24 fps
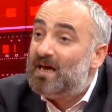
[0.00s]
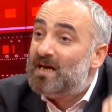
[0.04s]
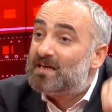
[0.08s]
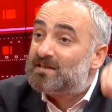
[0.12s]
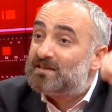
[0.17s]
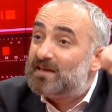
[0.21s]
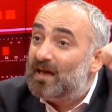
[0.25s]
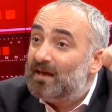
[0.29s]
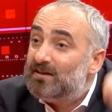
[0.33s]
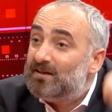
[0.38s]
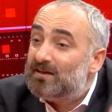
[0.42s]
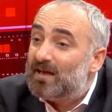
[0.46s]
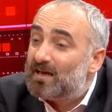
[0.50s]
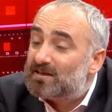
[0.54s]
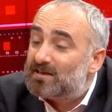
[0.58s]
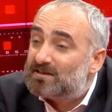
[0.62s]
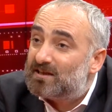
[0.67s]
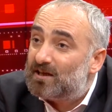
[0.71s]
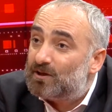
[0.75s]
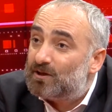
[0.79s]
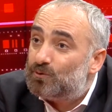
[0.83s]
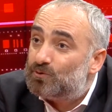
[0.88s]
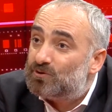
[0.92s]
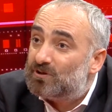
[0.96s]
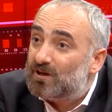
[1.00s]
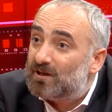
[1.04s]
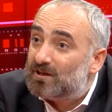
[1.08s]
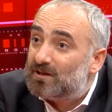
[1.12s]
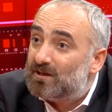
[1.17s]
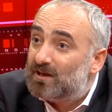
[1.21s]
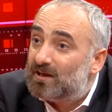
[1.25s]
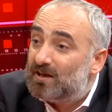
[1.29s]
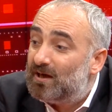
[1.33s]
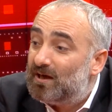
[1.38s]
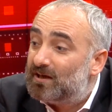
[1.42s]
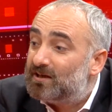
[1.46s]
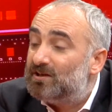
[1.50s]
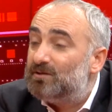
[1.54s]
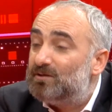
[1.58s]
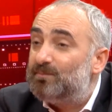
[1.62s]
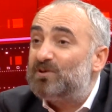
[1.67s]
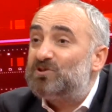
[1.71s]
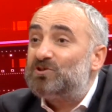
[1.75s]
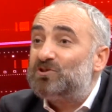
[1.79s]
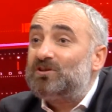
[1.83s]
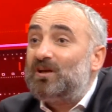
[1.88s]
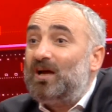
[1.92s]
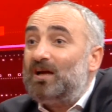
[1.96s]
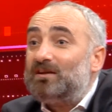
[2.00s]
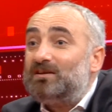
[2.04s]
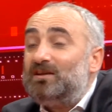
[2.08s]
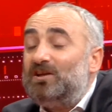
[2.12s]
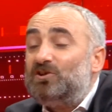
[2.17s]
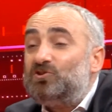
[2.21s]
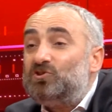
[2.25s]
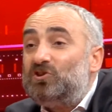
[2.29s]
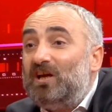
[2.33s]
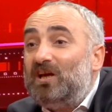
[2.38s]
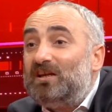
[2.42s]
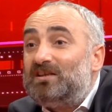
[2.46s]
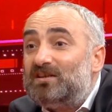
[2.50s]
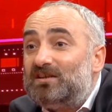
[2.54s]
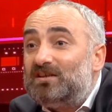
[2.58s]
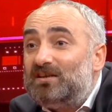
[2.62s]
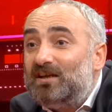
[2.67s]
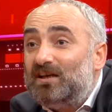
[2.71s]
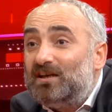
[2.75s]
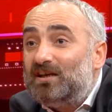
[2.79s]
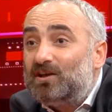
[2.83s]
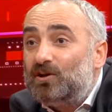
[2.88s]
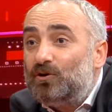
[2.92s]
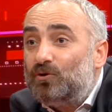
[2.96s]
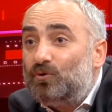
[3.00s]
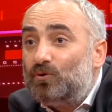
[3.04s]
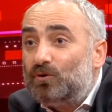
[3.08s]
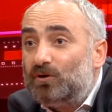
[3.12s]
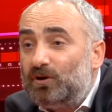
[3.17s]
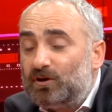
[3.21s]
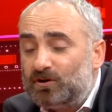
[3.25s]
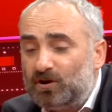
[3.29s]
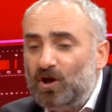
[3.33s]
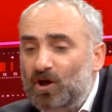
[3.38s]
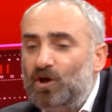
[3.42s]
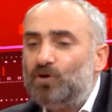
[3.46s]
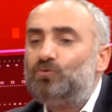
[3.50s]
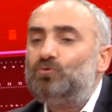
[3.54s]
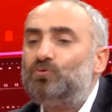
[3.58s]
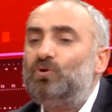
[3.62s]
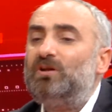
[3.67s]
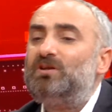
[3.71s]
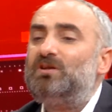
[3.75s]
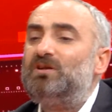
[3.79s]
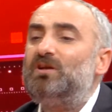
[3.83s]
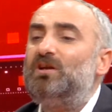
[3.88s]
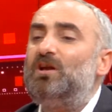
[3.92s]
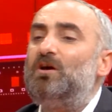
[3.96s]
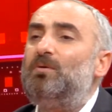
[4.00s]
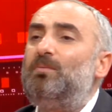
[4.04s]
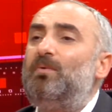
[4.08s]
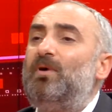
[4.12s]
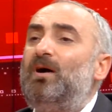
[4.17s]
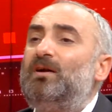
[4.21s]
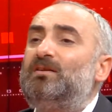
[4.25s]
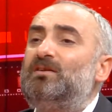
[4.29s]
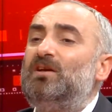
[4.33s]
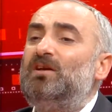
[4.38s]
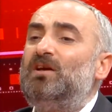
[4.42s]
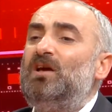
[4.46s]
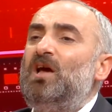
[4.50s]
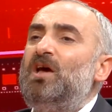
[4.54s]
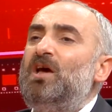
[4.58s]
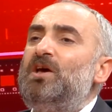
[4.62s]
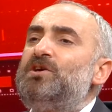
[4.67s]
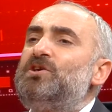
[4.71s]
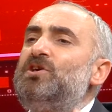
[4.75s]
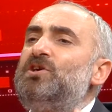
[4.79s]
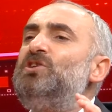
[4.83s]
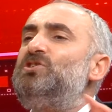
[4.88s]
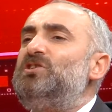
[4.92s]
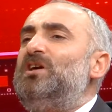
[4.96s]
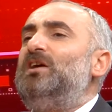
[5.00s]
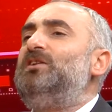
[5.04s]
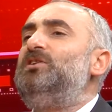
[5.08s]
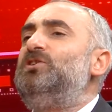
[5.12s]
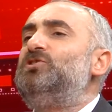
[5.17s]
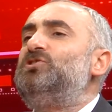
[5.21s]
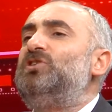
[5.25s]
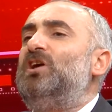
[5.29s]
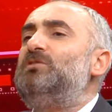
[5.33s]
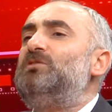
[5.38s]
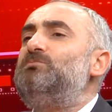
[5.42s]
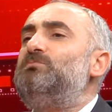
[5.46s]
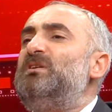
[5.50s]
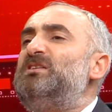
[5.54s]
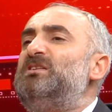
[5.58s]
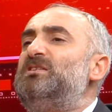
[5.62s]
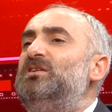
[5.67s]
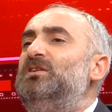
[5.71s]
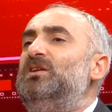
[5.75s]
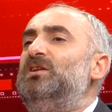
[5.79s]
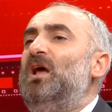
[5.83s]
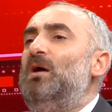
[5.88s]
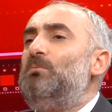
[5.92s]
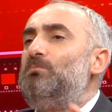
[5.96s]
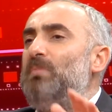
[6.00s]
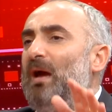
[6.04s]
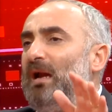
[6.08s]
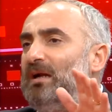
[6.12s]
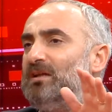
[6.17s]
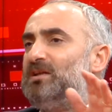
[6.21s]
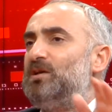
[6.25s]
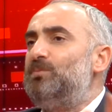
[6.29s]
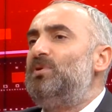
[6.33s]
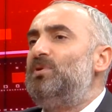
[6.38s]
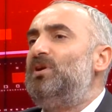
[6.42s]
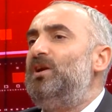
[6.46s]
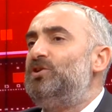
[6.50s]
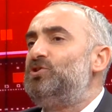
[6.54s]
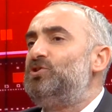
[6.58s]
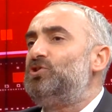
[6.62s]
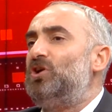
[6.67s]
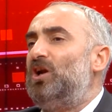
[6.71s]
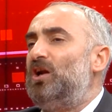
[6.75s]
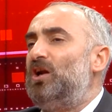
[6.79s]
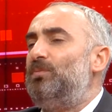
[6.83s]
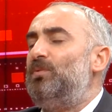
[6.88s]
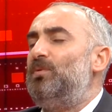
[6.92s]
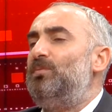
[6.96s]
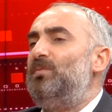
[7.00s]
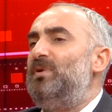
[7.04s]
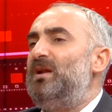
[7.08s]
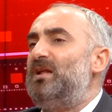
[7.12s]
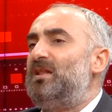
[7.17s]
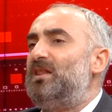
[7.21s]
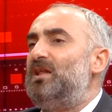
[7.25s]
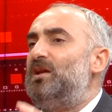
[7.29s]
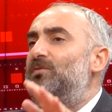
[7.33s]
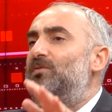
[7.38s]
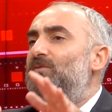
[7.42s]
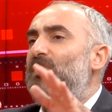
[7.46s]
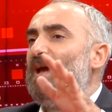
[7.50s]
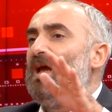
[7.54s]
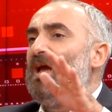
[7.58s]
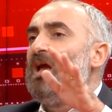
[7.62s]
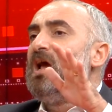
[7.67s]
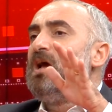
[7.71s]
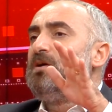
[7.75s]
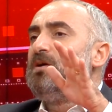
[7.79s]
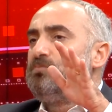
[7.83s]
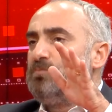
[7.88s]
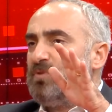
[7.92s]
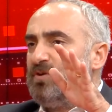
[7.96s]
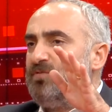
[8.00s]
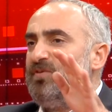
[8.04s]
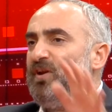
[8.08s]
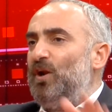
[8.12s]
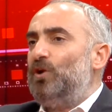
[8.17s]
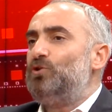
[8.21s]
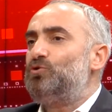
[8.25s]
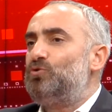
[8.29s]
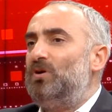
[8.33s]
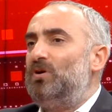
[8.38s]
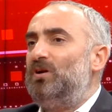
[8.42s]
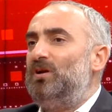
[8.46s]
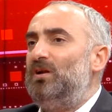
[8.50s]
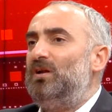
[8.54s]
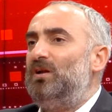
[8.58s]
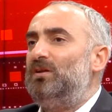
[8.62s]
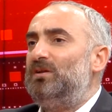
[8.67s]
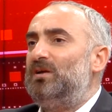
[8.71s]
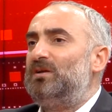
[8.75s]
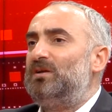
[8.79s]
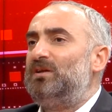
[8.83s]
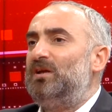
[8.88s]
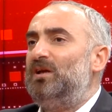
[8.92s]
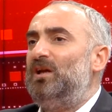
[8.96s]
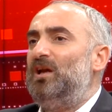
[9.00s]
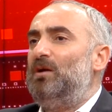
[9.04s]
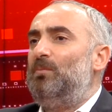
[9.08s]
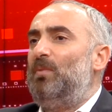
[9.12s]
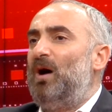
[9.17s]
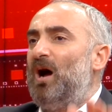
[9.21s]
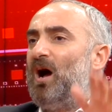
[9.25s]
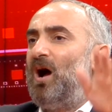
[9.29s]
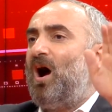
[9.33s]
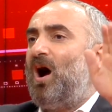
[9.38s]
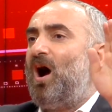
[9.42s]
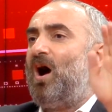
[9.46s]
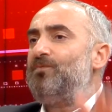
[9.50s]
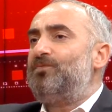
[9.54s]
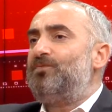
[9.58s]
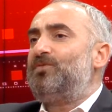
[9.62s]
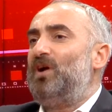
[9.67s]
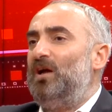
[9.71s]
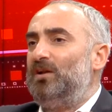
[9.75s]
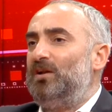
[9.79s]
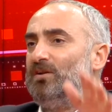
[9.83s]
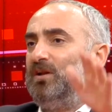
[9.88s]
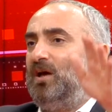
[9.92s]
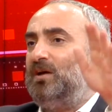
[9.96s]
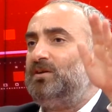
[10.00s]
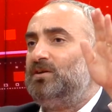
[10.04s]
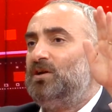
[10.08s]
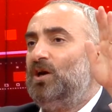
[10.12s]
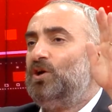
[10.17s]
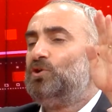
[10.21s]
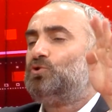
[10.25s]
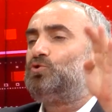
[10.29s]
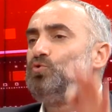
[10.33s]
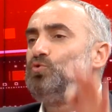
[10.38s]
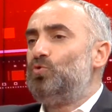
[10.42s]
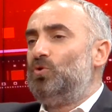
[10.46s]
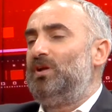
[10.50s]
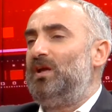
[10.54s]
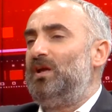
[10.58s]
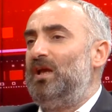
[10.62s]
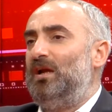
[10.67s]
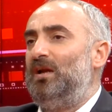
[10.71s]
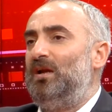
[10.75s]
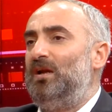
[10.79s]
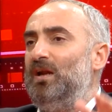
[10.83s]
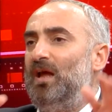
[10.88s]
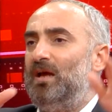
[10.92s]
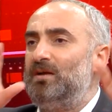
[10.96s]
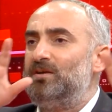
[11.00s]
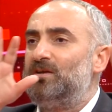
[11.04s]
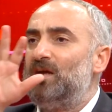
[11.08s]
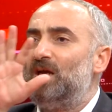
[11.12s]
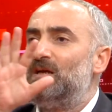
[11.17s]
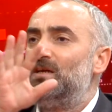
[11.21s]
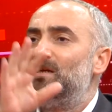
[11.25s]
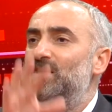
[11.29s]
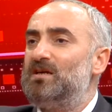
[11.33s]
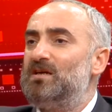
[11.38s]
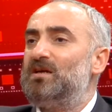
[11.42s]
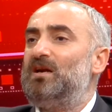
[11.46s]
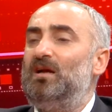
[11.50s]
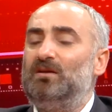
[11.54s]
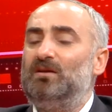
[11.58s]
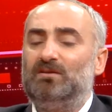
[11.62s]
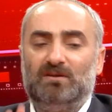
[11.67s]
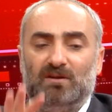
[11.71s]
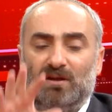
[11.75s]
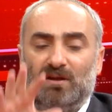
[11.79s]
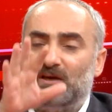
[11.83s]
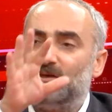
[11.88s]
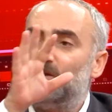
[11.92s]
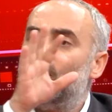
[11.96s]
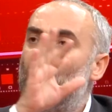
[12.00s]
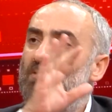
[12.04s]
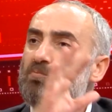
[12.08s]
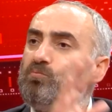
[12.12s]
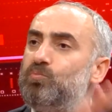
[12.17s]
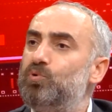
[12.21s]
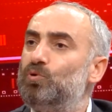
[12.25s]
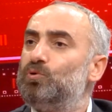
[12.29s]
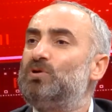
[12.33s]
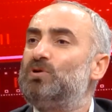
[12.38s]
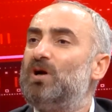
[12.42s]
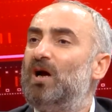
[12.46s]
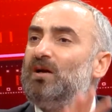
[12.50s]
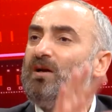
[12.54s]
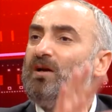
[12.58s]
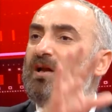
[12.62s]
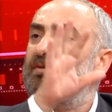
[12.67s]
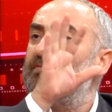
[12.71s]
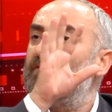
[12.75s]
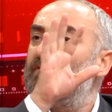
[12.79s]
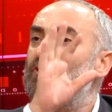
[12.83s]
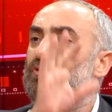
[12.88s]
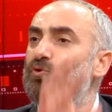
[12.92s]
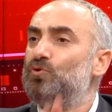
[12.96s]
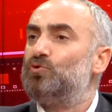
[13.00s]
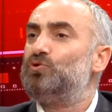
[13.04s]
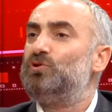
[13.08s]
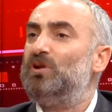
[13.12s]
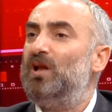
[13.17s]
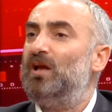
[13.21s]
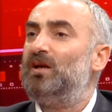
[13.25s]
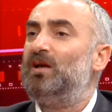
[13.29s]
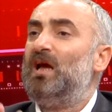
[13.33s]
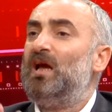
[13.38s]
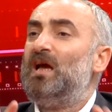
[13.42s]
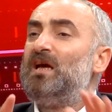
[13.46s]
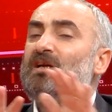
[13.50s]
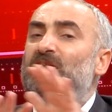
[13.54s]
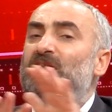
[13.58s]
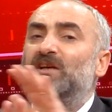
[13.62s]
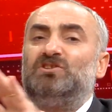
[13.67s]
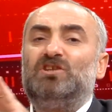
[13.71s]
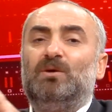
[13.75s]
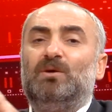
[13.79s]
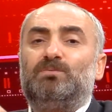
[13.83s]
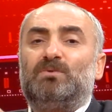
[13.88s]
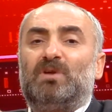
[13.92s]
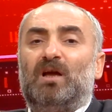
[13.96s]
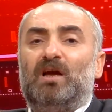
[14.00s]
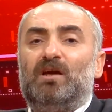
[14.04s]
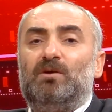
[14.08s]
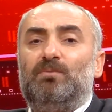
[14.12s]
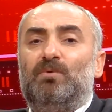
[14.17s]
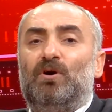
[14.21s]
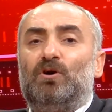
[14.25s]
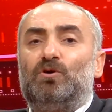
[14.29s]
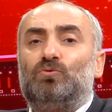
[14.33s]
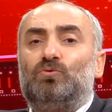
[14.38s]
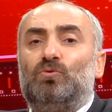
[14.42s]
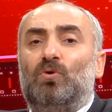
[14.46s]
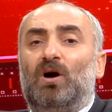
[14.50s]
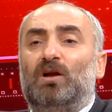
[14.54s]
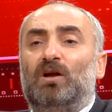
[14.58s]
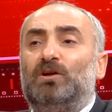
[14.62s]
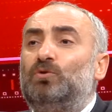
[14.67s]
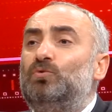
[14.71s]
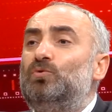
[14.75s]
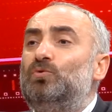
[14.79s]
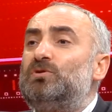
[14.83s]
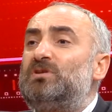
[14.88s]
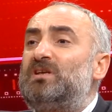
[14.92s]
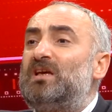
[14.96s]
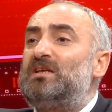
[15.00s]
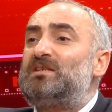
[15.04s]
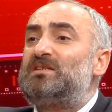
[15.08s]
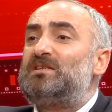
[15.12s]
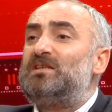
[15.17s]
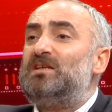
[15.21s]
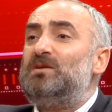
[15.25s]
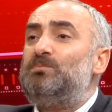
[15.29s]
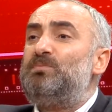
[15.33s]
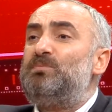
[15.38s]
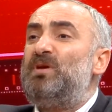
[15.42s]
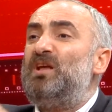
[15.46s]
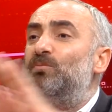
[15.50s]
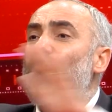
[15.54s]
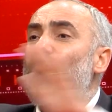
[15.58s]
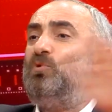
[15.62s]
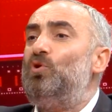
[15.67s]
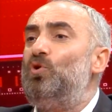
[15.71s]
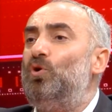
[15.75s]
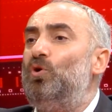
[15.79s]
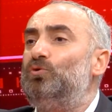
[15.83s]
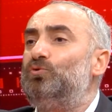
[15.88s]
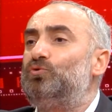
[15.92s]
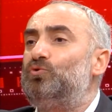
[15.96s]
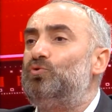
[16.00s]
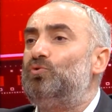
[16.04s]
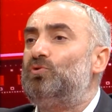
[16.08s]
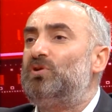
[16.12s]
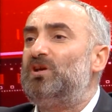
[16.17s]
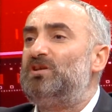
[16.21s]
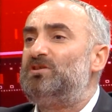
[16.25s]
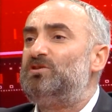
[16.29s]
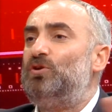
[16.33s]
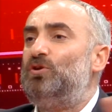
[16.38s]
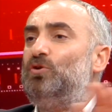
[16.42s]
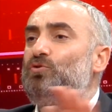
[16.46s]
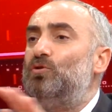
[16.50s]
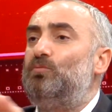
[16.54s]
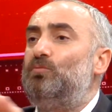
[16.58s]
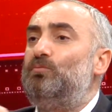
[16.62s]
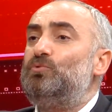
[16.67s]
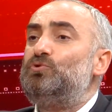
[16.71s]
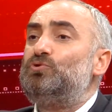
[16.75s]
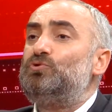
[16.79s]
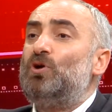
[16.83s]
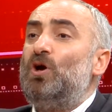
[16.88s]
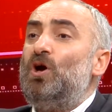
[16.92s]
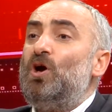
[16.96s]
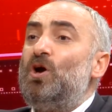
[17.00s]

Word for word: kendi asgari ücretleriyle yılbaşı tatili için Edirne'ye geliyorlar. Nurettin Nebati hiç endişe etmesin. Belki Birleşik Arap Emirlikleri ve Venezuelalılar değil ama Afganlar, hmm. Suriyeliler, İranlılar, Bulgarlar ve Gürcüler Recep Tayyip Erdoğan'ın ülkesi 1 milyonluk ülkesine dönmüş.